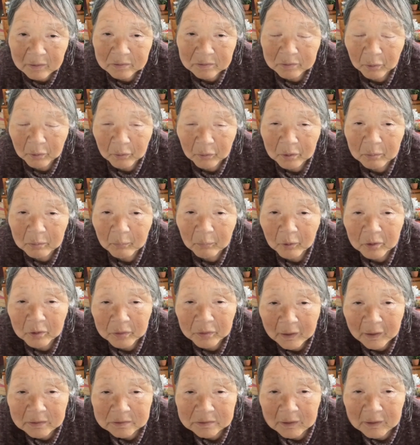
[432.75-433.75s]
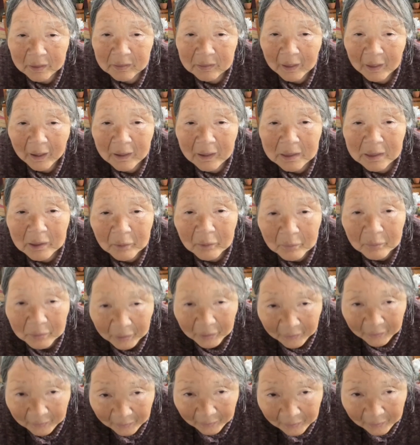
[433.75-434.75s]
そういう問題じゃない
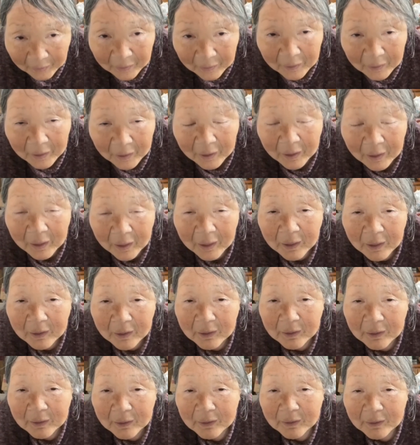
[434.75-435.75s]
よね